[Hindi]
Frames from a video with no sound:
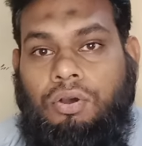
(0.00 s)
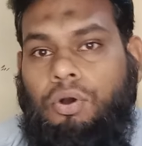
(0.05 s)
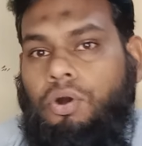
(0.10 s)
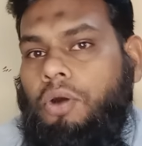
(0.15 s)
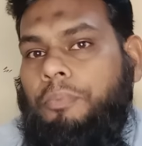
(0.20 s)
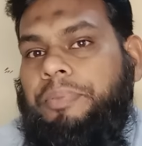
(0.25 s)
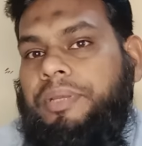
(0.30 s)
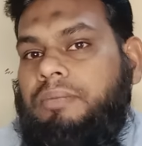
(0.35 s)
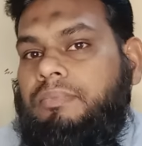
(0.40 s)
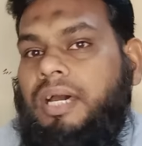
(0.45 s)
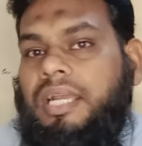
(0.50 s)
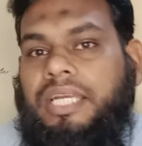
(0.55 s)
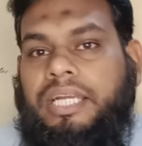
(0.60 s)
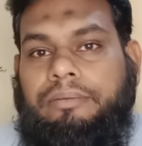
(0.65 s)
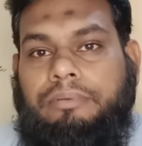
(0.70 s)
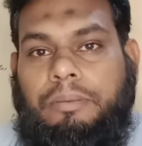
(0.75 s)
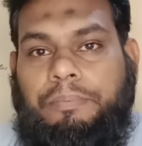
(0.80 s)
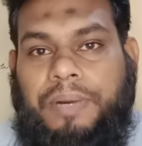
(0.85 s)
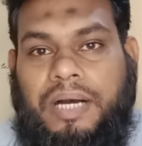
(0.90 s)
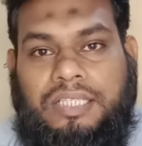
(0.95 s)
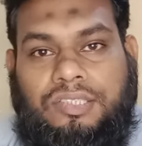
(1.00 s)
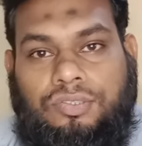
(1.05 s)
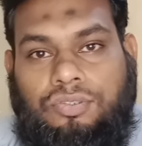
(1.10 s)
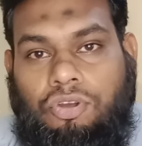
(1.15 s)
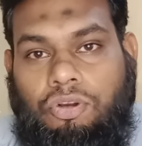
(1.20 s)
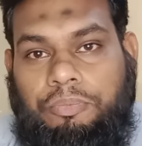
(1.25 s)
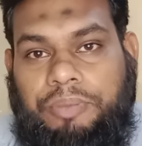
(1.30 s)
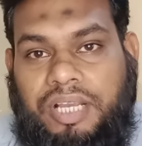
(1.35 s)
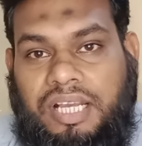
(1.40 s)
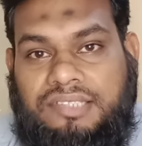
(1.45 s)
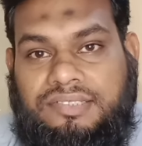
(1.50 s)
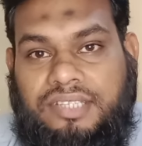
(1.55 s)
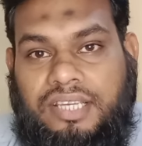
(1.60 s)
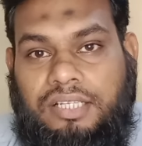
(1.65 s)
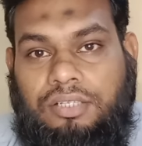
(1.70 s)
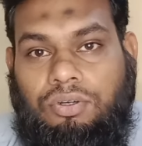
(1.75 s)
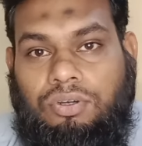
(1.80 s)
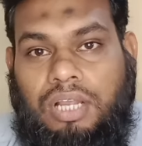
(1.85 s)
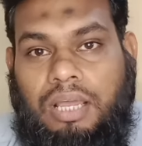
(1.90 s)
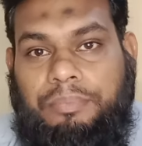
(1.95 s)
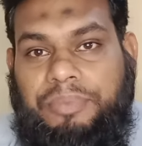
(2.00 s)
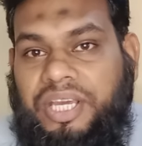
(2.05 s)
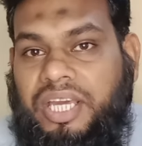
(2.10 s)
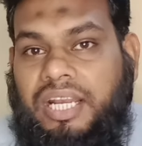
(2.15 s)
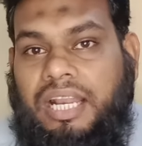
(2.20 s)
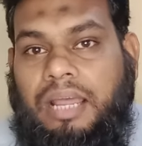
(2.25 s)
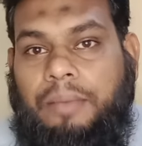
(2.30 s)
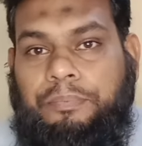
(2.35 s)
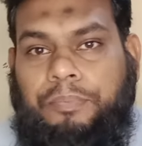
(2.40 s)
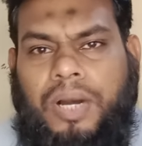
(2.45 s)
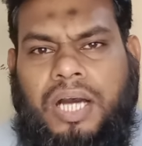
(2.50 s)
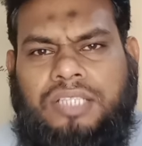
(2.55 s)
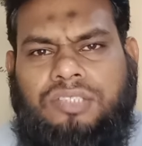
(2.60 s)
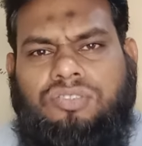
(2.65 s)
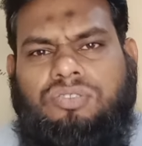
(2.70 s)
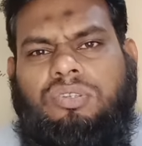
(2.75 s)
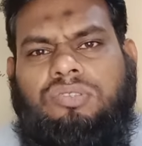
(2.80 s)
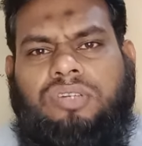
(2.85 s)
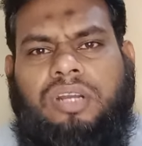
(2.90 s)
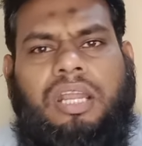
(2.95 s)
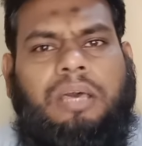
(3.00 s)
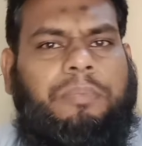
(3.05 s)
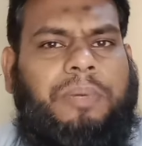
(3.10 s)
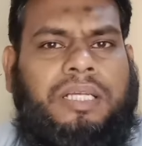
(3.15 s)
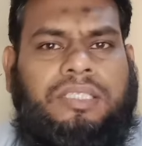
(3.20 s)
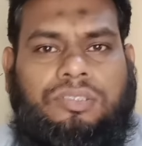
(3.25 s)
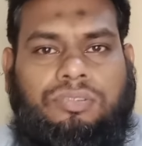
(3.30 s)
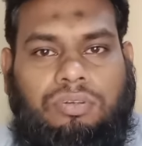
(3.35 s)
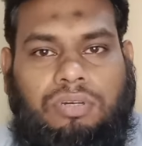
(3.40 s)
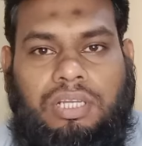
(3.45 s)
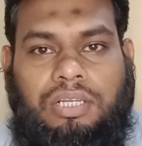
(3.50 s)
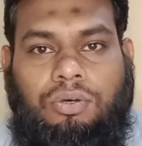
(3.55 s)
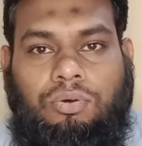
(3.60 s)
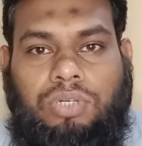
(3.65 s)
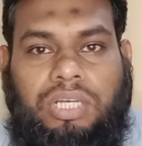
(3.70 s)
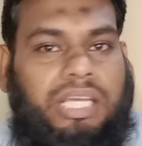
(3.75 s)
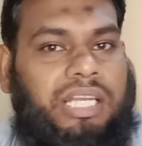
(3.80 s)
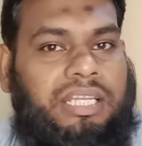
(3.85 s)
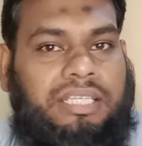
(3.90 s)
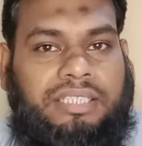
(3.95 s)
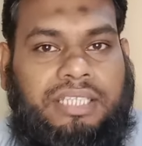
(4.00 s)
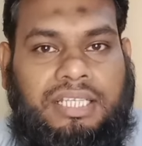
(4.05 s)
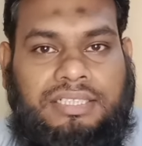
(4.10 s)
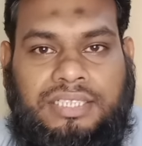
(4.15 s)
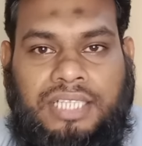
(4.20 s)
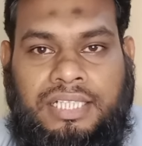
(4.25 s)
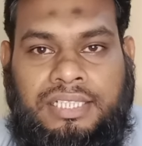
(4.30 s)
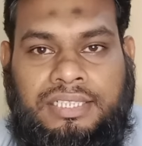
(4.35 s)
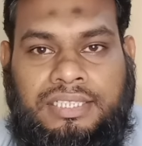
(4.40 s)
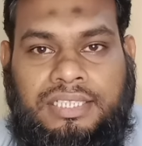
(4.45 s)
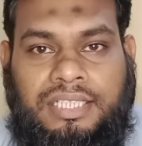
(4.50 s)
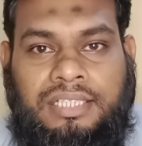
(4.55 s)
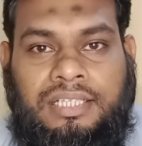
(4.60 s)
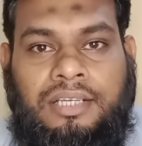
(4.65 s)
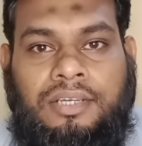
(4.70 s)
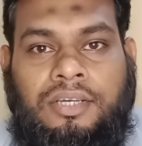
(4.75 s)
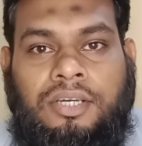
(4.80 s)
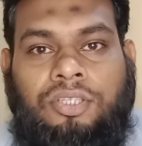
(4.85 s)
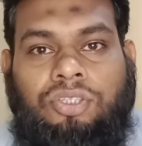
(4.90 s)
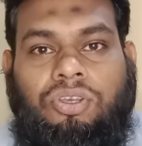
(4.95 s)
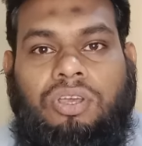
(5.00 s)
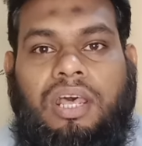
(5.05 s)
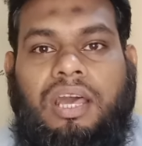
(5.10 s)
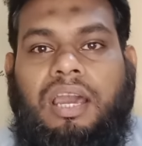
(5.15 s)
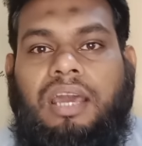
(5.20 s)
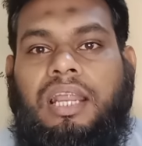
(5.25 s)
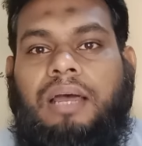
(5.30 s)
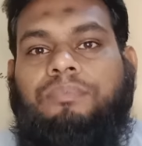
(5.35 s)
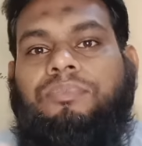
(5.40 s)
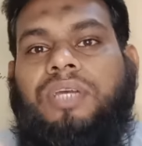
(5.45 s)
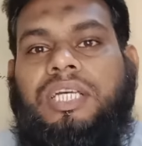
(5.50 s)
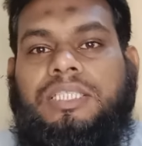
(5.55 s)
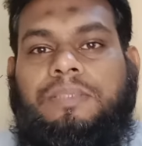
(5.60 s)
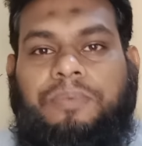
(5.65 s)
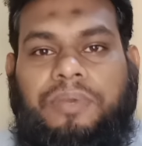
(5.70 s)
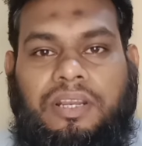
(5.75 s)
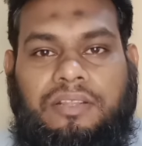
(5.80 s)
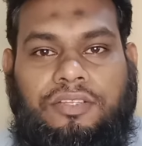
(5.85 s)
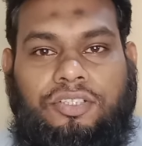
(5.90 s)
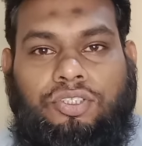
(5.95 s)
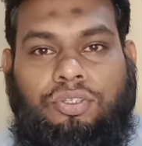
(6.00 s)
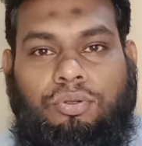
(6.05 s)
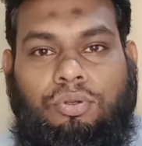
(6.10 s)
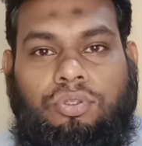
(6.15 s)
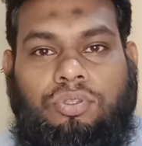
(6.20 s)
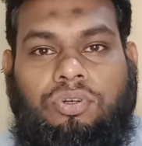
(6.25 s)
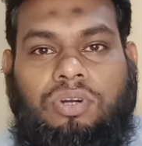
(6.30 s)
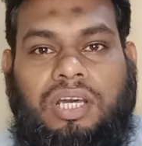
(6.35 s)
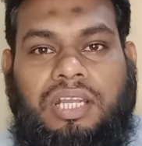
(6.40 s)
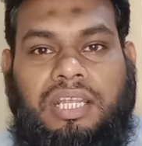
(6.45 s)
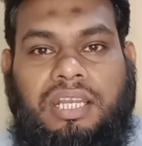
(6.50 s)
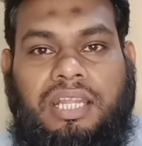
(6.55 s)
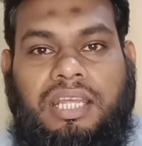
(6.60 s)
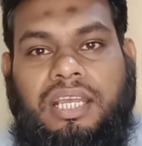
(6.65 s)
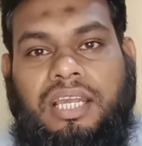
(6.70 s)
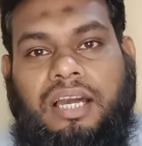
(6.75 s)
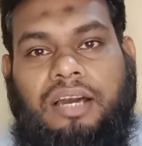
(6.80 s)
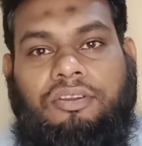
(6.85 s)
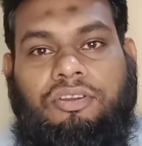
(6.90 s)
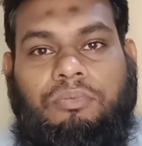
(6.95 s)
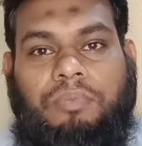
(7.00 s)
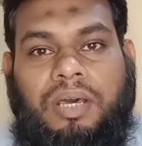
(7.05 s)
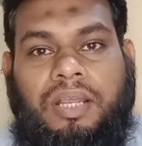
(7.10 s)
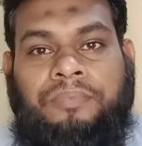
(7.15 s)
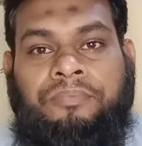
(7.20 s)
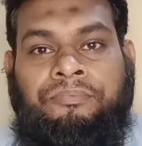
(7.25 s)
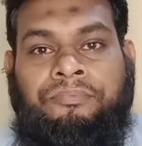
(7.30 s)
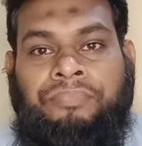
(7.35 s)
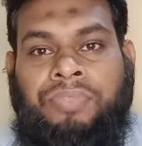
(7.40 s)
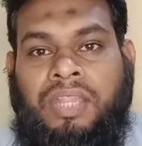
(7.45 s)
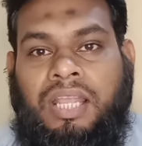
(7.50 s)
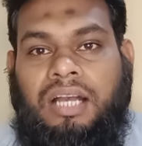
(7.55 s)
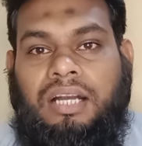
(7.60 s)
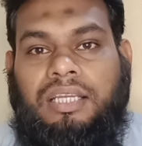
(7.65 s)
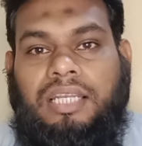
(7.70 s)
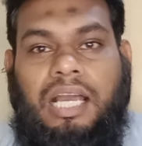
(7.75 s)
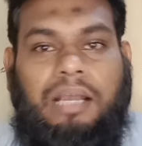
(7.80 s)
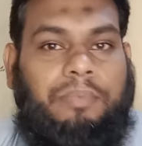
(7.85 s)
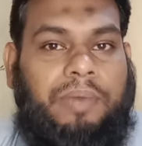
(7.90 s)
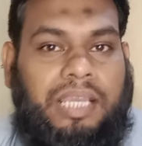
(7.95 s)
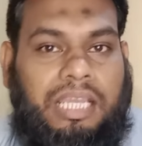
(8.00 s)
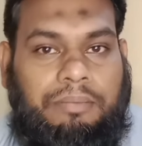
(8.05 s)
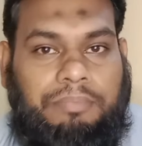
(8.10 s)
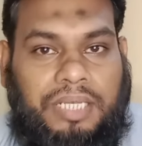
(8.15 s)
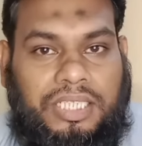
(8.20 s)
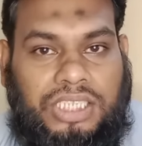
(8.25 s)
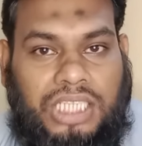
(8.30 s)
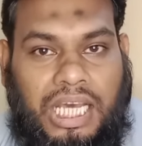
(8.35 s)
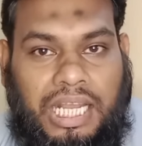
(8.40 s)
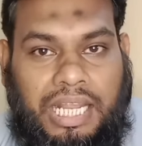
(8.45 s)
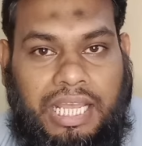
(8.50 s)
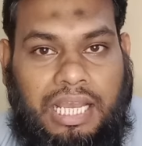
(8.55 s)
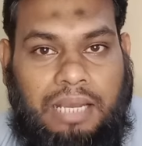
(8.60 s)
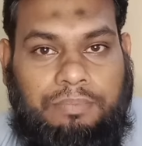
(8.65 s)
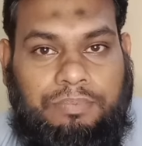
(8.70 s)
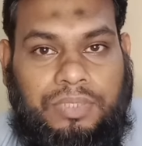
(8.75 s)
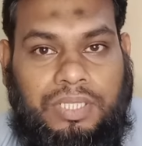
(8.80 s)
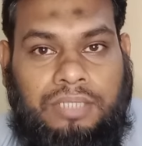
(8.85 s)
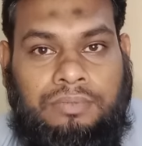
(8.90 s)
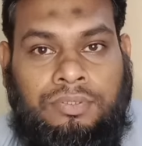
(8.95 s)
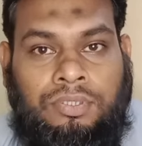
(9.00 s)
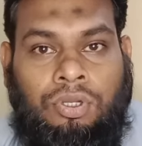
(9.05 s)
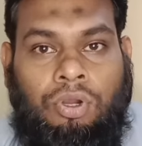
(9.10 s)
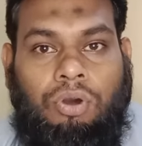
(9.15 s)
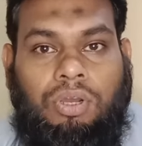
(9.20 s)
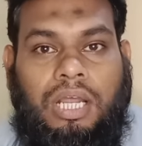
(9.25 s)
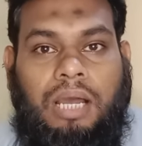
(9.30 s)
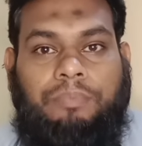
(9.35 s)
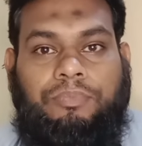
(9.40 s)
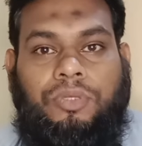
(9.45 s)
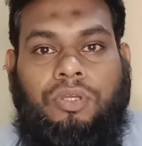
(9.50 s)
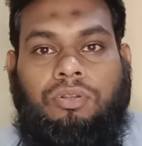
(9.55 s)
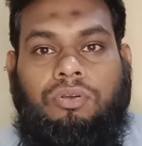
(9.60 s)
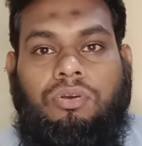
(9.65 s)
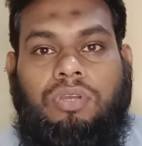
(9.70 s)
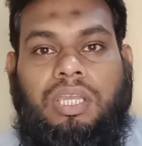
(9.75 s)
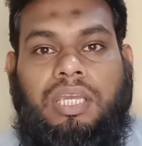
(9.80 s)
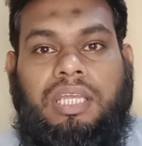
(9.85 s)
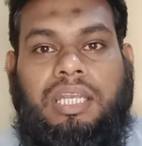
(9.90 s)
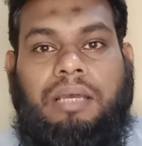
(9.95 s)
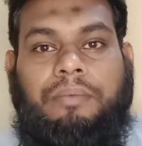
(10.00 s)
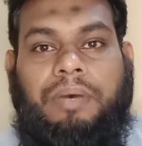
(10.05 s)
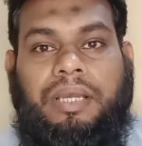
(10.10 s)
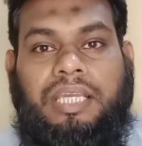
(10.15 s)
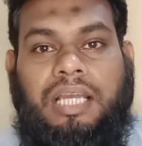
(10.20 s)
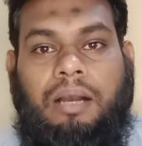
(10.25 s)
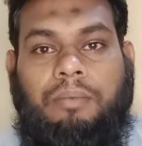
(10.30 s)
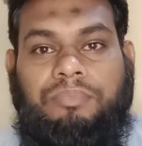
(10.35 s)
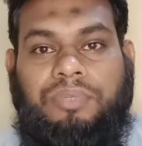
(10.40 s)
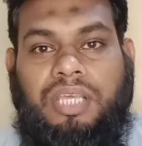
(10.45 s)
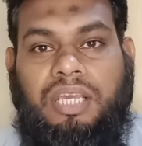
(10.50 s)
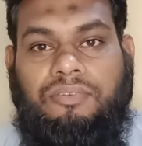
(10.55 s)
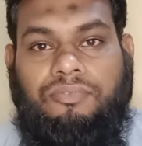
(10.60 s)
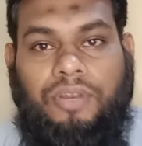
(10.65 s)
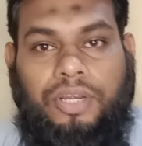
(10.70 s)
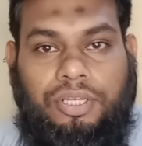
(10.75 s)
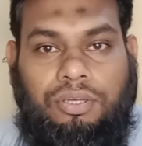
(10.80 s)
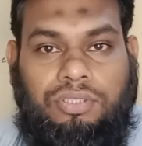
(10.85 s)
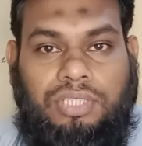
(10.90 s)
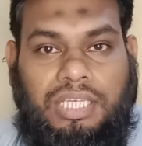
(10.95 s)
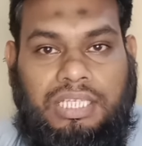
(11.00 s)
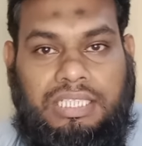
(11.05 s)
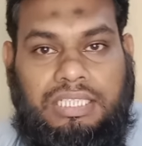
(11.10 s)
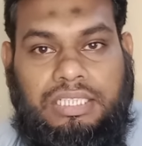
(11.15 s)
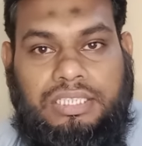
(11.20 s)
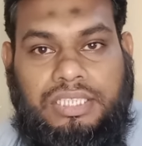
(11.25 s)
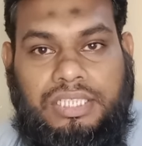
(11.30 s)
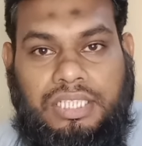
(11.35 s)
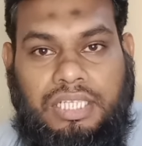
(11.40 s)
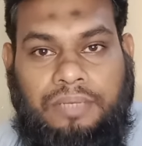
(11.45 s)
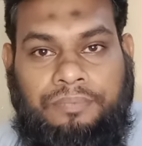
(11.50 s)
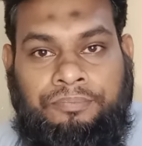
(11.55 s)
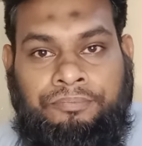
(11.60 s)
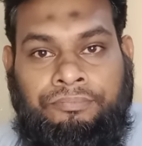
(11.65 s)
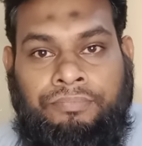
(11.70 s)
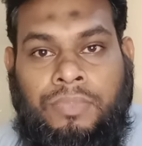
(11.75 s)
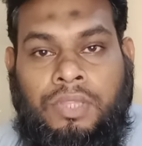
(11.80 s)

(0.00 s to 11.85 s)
ओपन मार्केट में पाँच सौ रुपये का सेल हो रहा है बिक रहा है पाँच सौ साढ़े पाँच सौ का लोग ले लेते हैं आसानी से तो यार अगर आप दस पेयर से शुरू तो करें ना ये कारोबार अखलाक भाई के पास जाना है आपने और आपने उनको कहना है भाई हमने एक वीडियो देखी है ठीक है